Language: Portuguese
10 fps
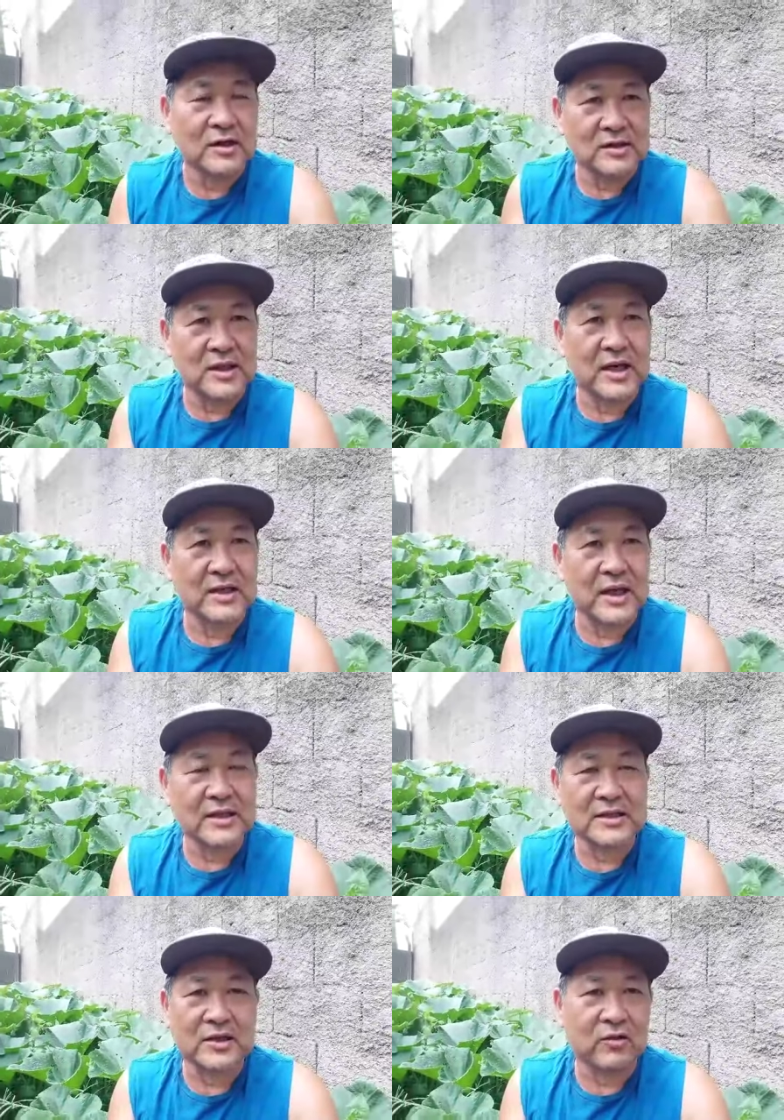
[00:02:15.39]
Na verdade
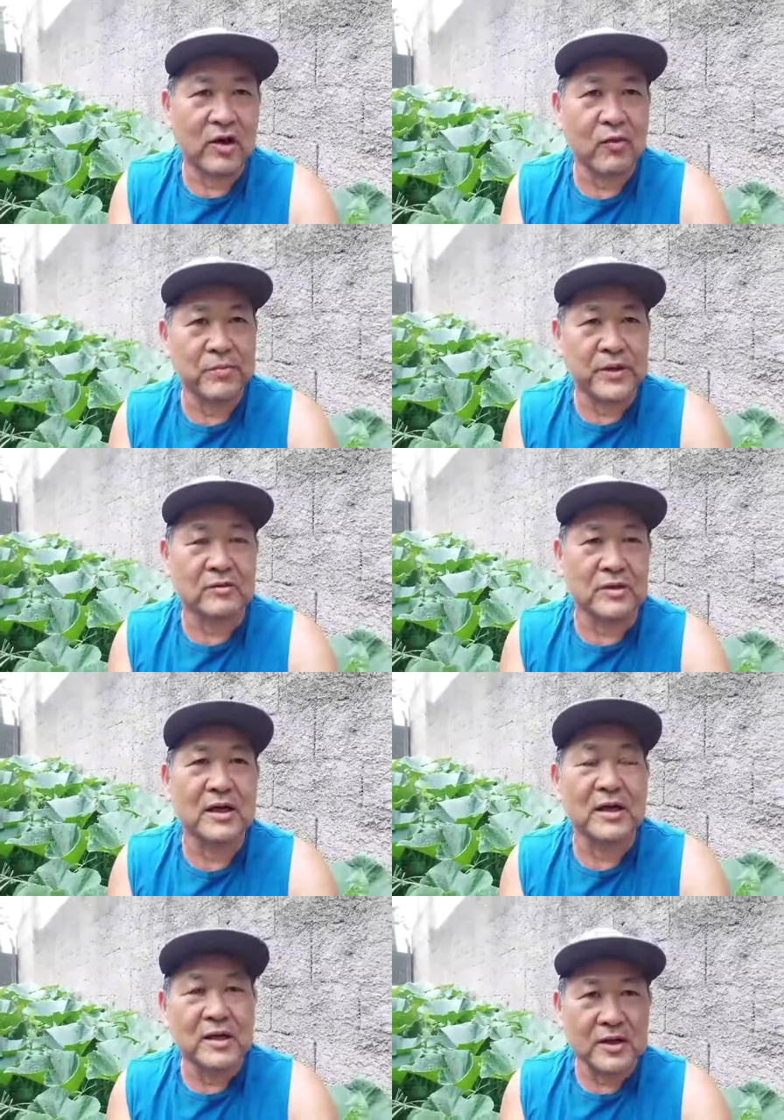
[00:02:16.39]
assim, não é o pico,
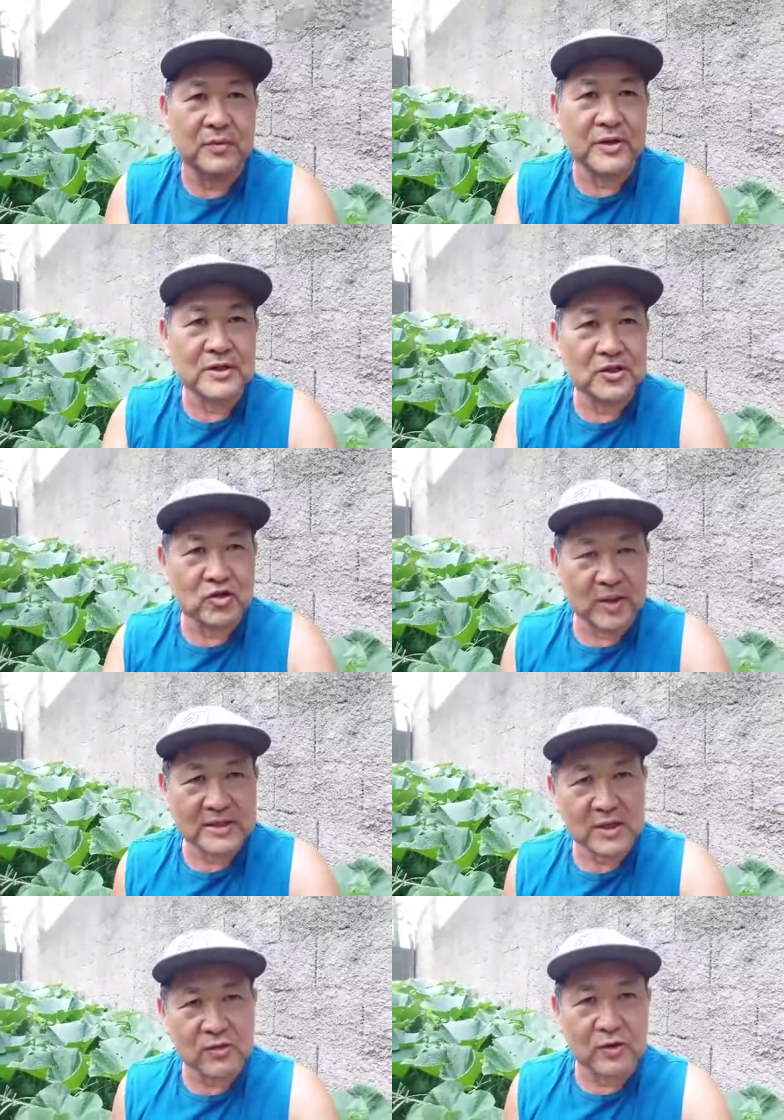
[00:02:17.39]
né? Depois que a gente
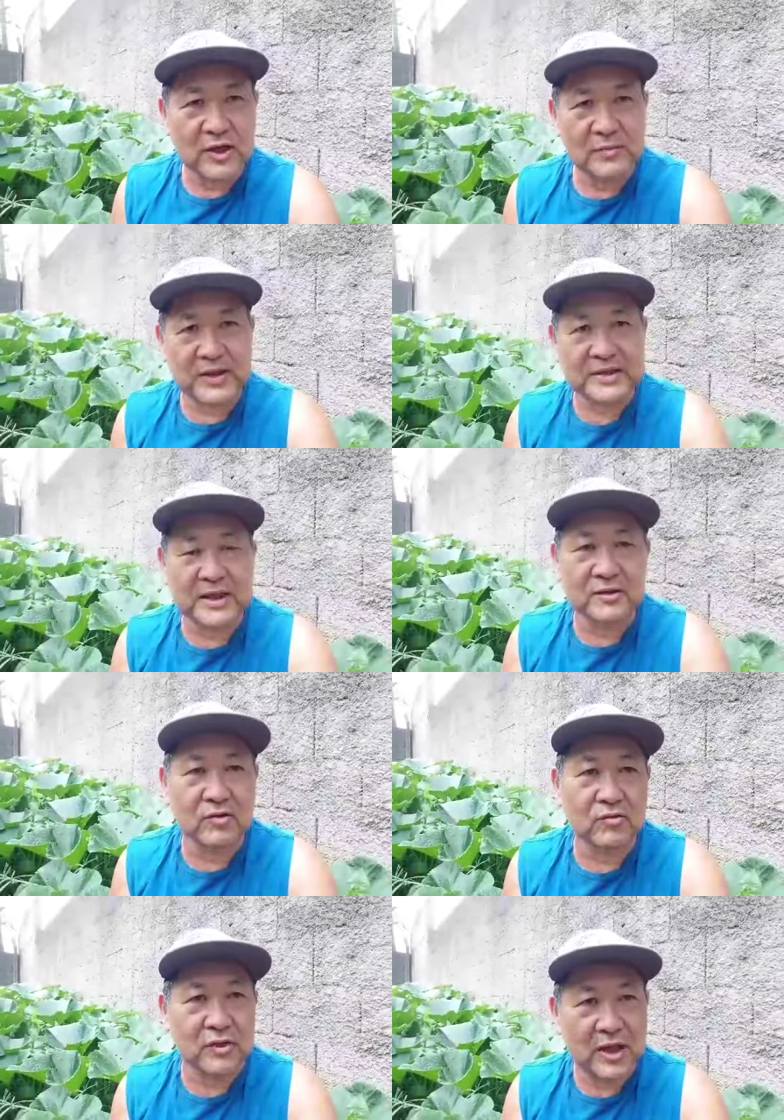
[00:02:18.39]
começa a colher, passado
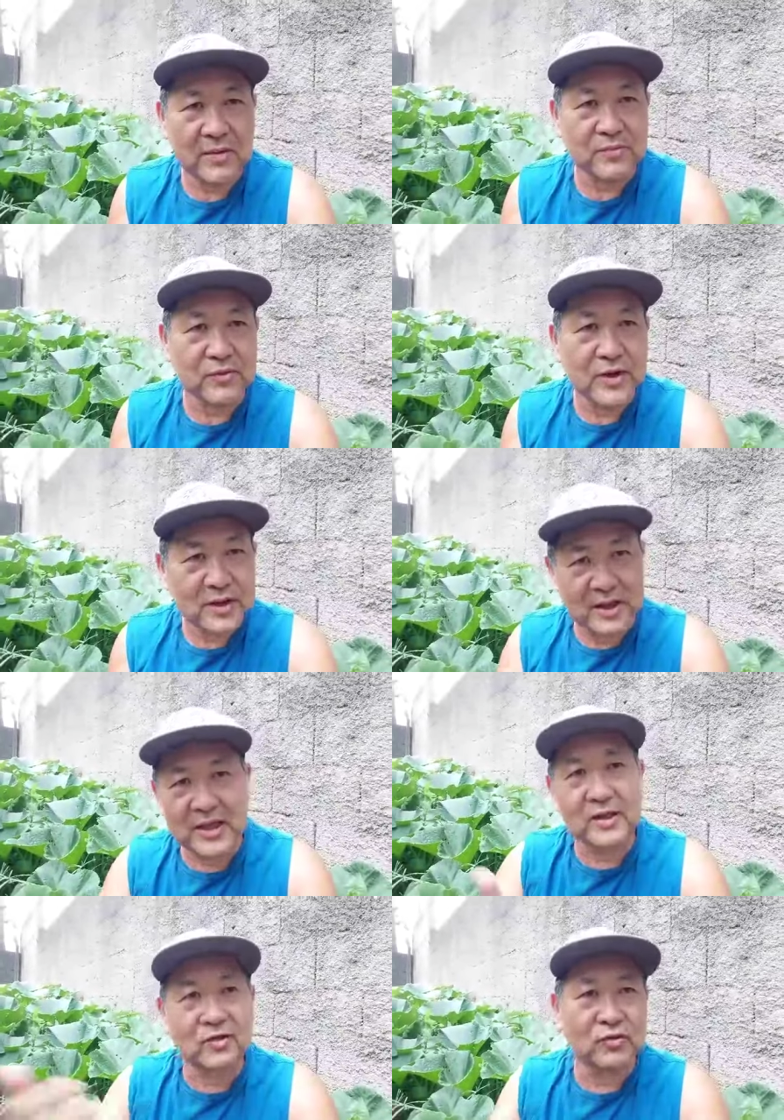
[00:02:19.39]
algum tempo, que ele
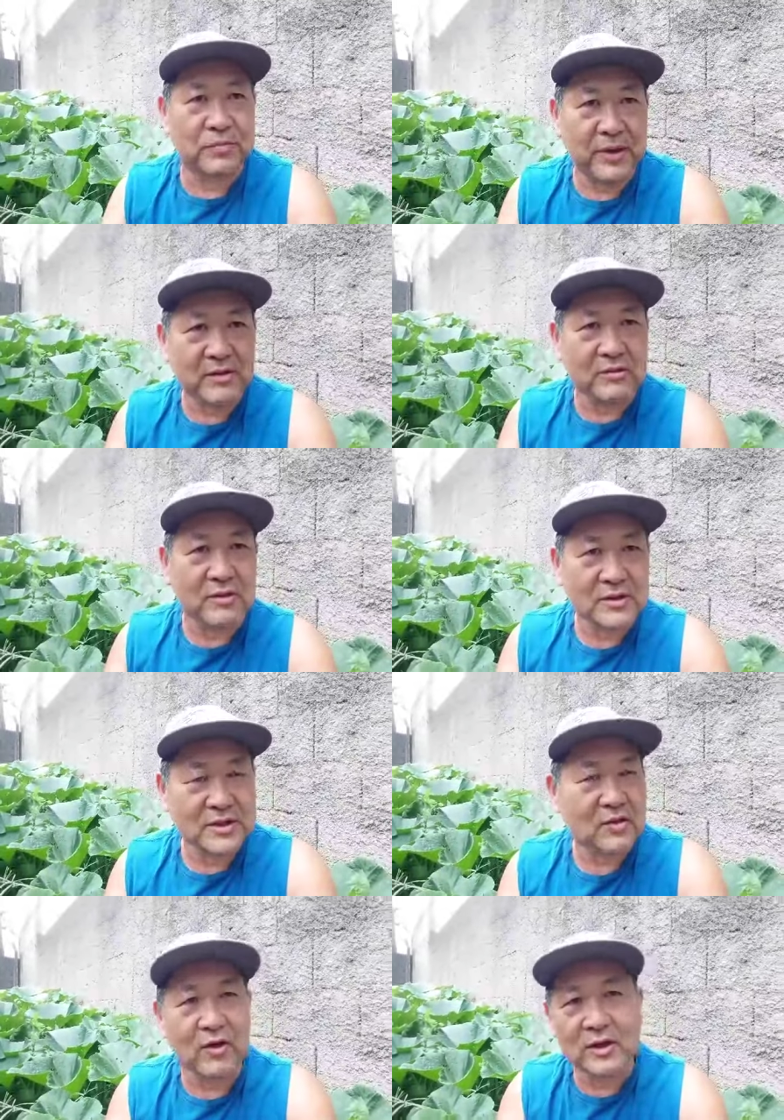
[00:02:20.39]
entra no pico, que
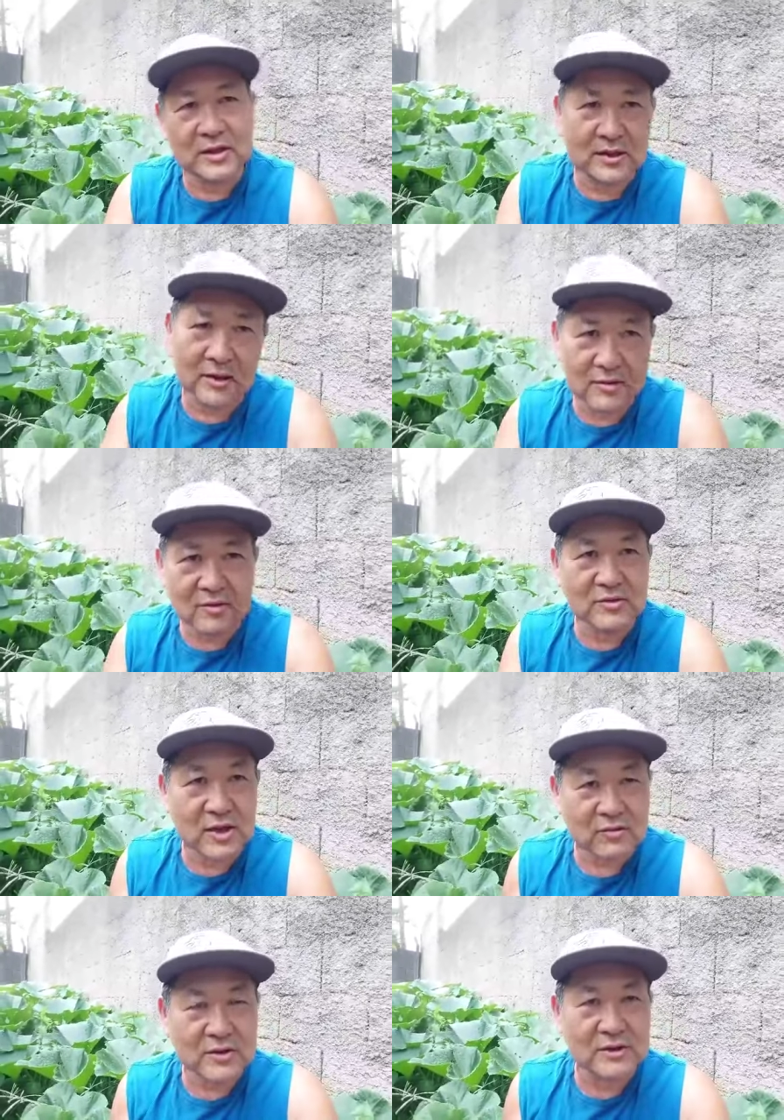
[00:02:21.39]
você colhe tanto que não
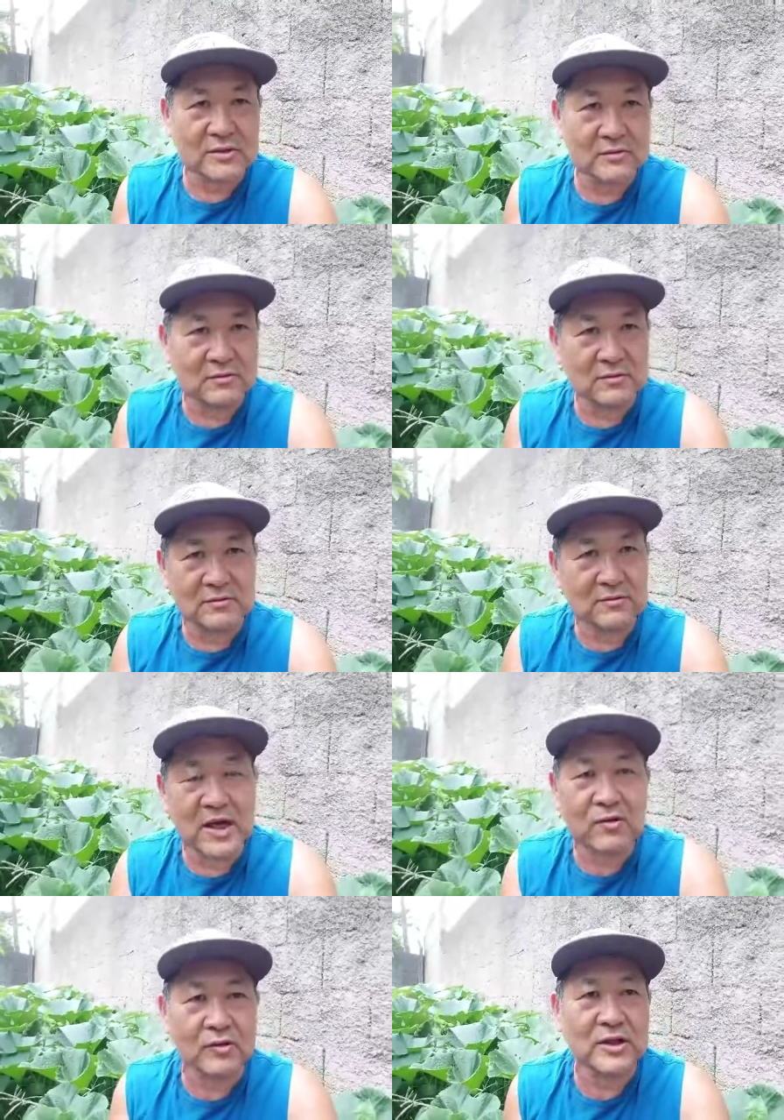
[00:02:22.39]
dá, não, não dá
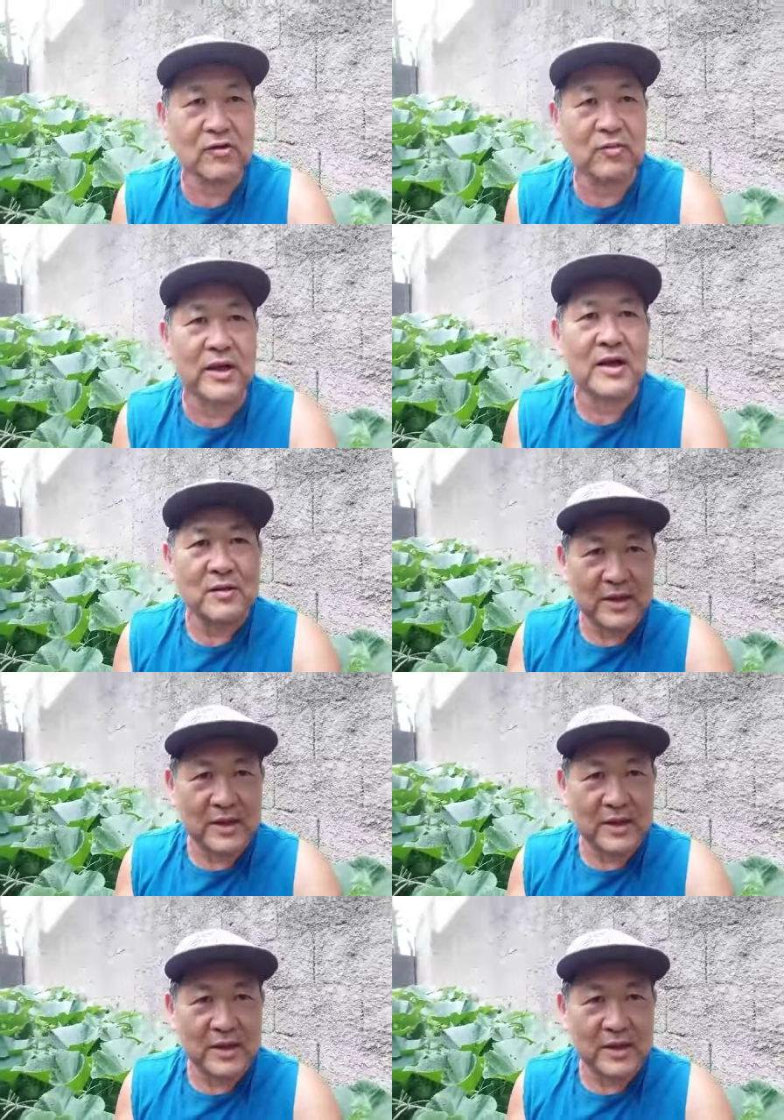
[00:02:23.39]
conta comer.